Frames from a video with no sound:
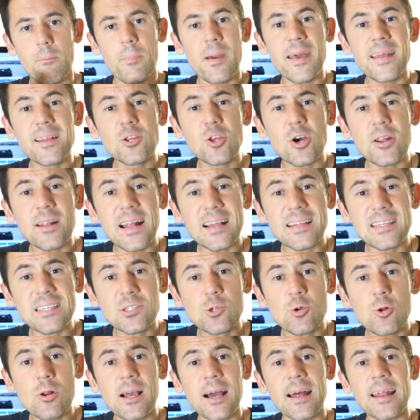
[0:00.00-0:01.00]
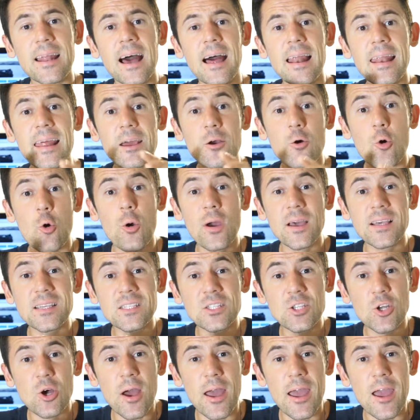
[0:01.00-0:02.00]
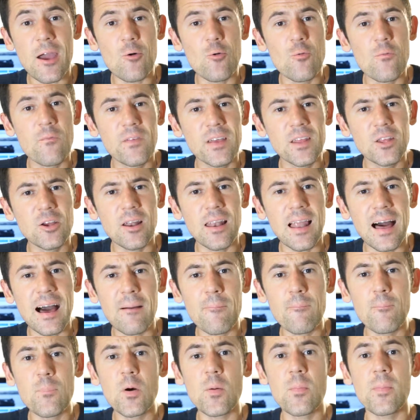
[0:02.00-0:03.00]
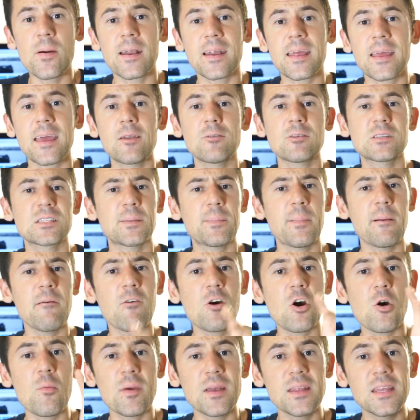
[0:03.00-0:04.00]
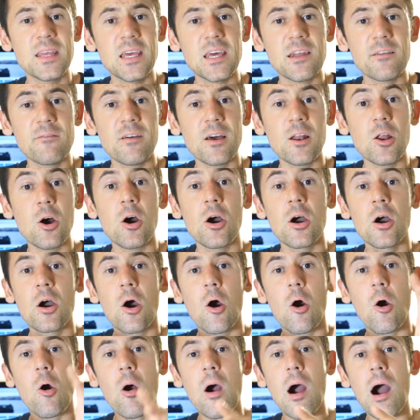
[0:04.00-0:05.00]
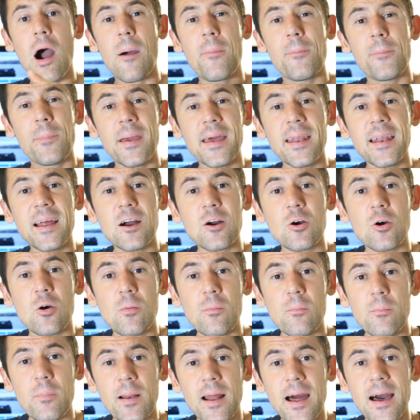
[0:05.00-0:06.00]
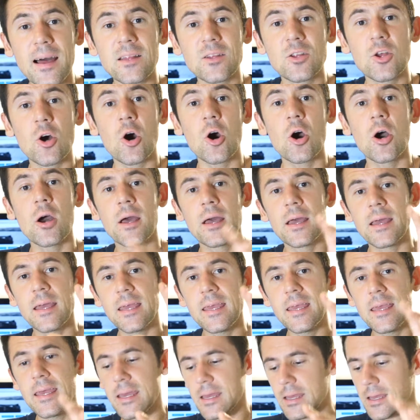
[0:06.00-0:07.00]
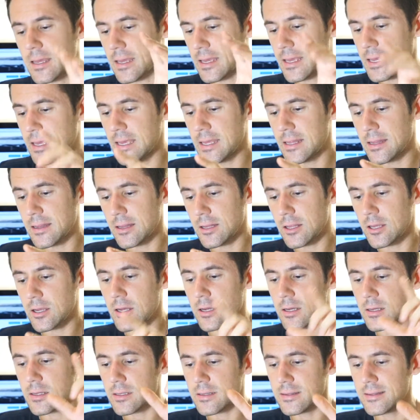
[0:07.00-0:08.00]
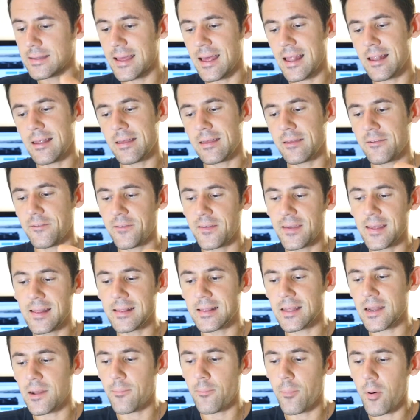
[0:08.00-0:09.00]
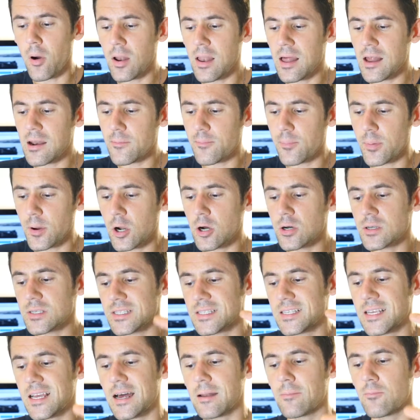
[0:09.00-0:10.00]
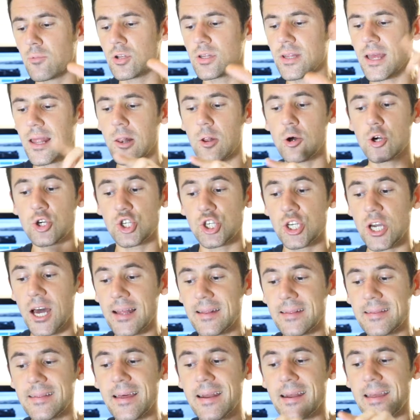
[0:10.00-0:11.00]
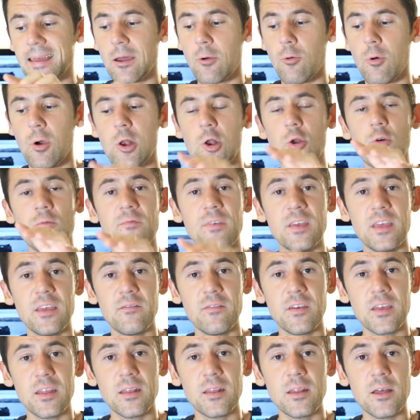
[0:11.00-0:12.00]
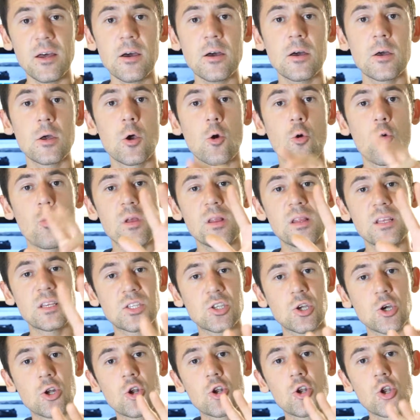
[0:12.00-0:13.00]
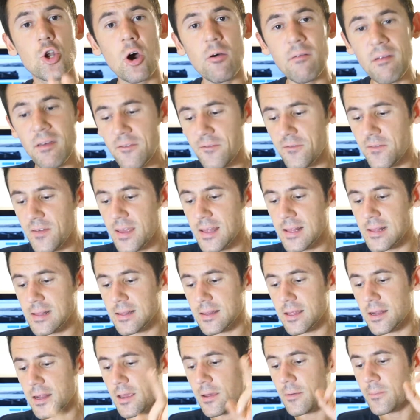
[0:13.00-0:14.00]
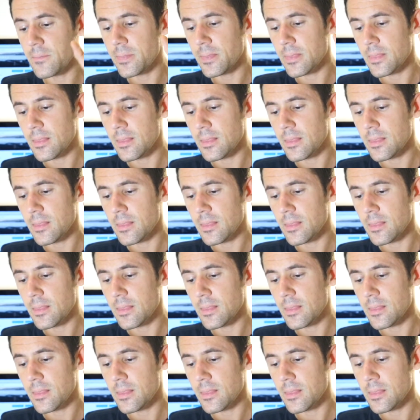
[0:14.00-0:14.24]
Bentornati sul canale, questo è un video lampo perché non sapevo come dirvelo, ho appena comprato i kit dei filtri Polar Pro sia il modello Shutter che quello Vivid, quindi sono 9 filtri